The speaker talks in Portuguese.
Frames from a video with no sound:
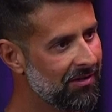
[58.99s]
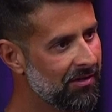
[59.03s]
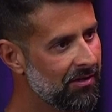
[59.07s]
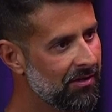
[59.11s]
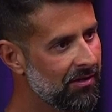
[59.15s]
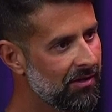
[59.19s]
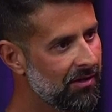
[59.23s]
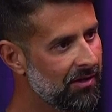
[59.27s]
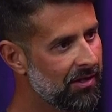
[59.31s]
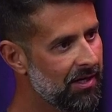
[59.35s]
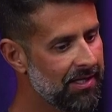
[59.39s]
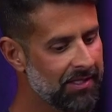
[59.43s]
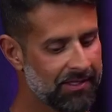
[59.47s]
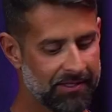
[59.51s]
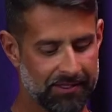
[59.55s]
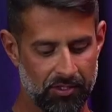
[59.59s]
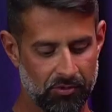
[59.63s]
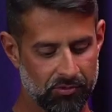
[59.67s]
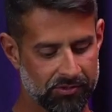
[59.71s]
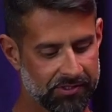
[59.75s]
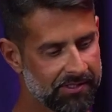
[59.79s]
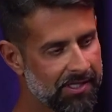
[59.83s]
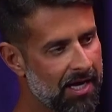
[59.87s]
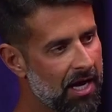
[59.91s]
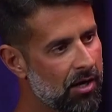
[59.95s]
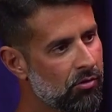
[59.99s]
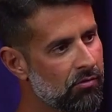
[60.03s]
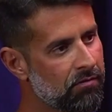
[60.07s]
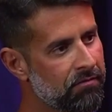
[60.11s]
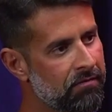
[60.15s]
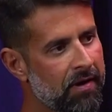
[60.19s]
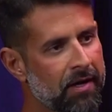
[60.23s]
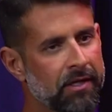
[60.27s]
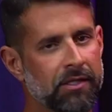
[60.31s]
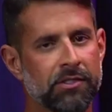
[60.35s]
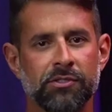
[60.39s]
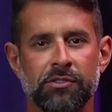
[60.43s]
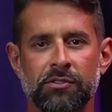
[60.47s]
Aí teu saco
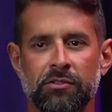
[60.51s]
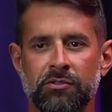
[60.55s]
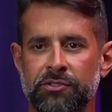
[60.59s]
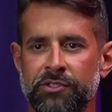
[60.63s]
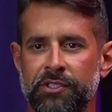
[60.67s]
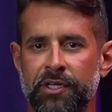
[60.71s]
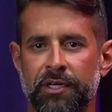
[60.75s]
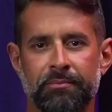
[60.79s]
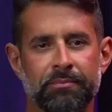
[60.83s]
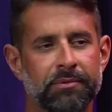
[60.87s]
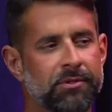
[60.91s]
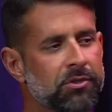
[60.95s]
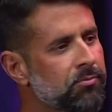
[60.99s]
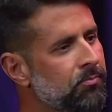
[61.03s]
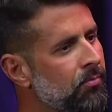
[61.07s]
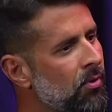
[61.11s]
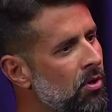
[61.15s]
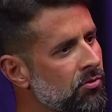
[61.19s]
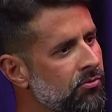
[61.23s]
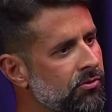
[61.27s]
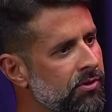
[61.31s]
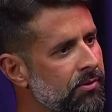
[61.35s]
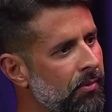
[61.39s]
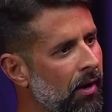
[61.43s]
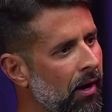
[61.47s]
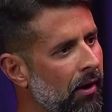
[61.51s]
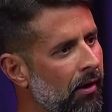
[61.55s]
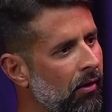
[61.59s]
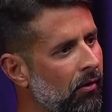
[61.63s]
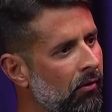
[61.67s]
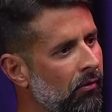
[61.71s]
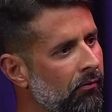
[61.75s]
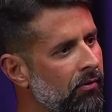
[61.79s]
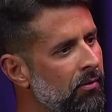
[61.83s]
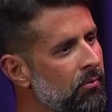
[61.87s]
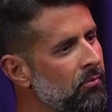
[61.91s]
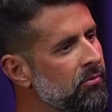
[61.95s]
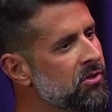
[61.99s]
faz, oxe, preciso produzir mais não,
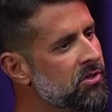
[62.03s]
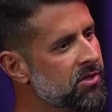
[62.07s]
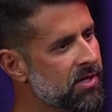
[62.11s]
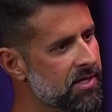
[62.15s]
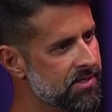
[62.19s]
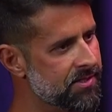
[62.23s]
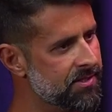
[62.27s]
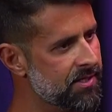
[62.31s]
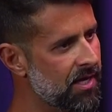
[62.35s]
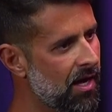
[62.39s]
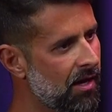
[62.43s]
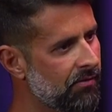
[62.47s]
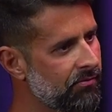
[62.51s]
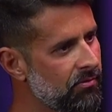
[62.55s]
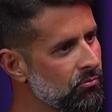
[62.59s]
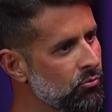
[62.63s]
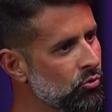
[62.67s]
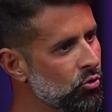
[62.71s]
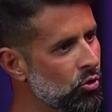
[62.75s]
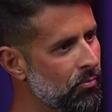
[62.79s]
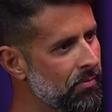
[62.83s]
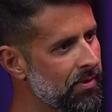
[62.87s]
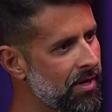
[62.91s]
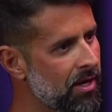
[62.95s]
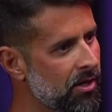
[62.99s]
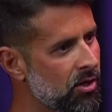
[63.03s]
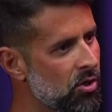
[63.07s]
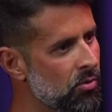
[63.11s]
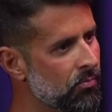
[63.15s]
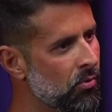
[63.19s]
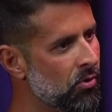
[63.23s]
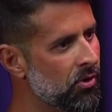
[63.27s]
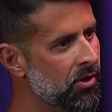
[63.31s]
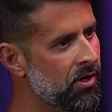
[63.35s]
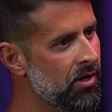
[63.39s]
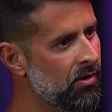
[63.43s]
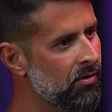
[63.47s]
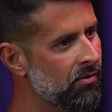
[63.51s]
vamos descansar, vamos dormir aqui um
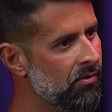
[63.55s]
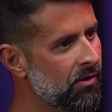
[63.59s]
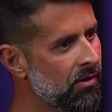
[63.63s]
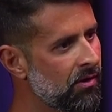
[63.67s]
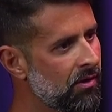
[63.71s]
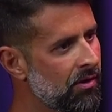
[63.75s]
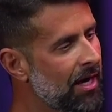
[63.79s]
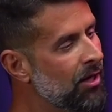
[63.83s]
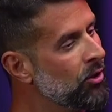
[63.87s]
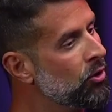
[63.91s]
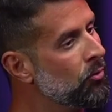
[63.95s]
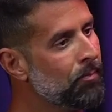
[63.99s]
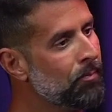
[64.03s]
pouquinho. Aí tu para